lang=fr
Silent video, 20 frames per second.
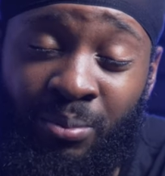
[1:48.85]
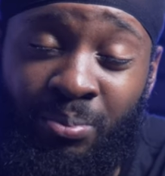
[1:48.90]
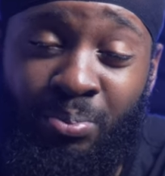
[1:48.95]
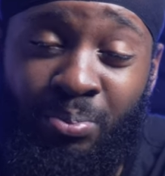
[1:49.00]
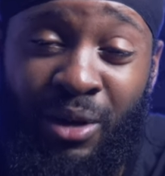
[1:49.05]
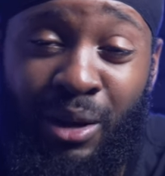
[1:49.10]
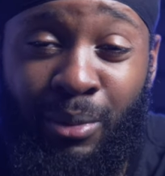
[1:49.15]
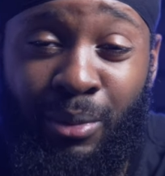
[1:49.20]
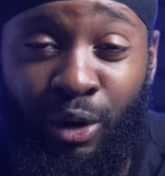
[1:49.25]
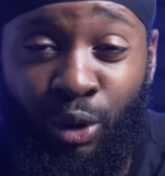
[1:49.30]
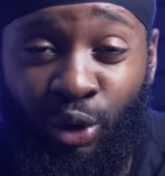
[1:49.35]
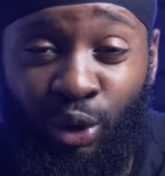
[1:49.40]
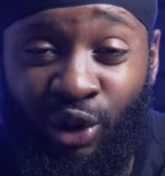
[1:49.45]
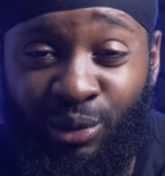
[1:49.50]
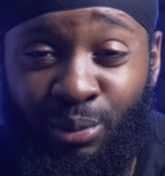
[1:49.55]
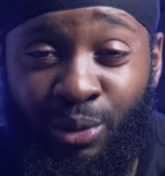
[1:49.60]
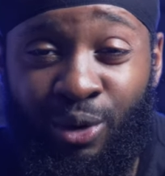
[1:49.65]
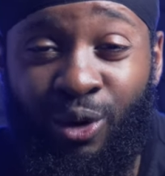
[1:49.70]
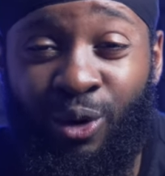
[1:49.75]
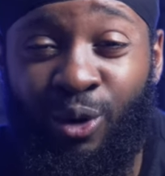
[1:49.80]
Mais
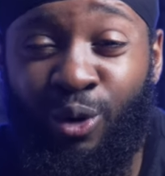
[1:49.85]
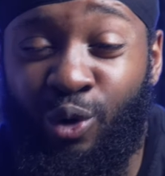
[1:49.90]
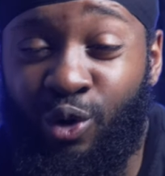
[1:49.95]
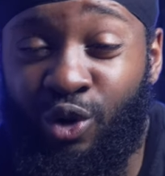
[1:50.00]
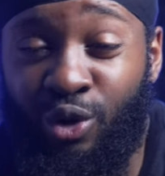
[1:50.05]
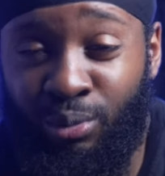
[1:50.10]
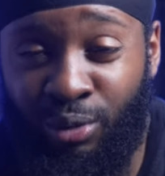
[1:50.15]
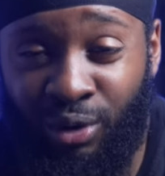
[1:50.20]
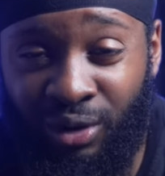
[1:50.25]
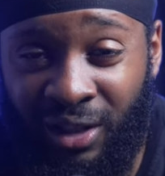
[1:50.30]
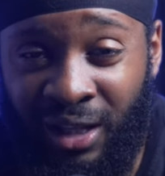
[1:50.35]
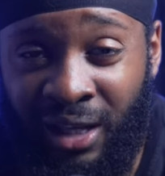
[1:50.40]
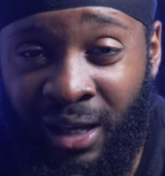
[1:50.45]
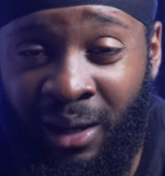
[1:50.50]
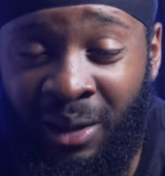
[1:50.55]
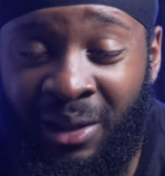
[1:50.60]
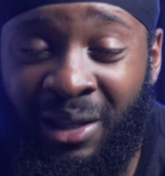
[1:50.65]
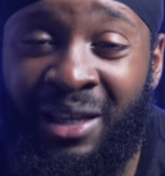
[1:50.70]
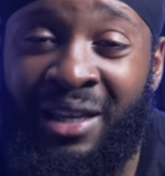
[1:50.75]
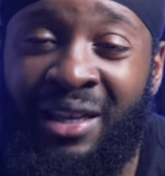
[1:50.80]
malheureusement, en
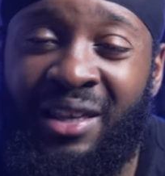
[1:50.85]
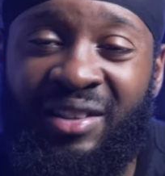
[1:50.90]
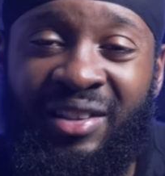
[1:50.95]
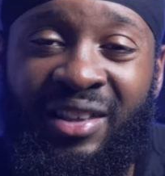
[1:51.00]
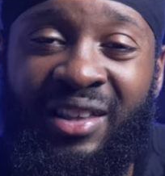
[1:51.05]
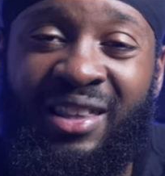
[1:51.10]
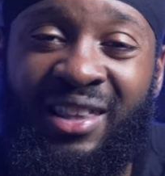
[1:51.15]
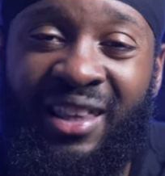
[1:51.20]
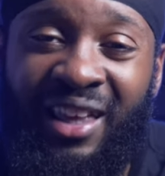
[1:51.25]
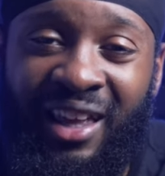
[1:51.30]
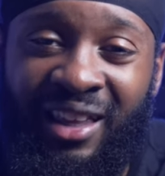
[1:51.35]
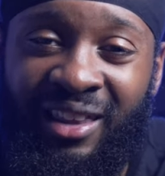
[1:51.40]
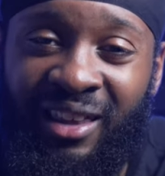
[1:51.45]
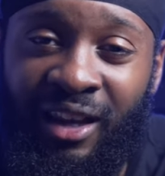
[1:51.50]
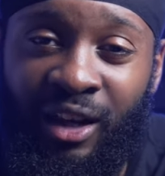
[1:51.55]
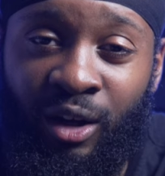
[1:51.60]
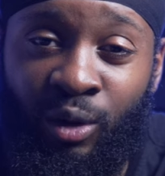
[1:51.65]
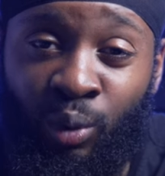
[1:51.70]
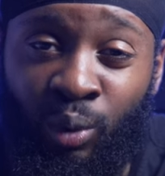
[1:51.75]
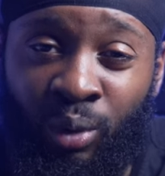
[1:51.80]
commentaire, c'est très
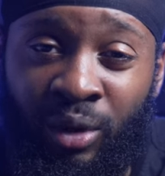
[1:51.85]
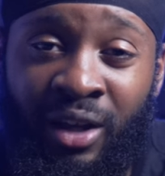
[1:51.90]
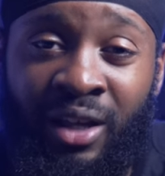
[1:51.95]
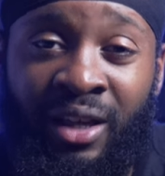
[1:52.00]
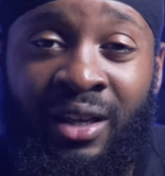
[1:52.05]
très long.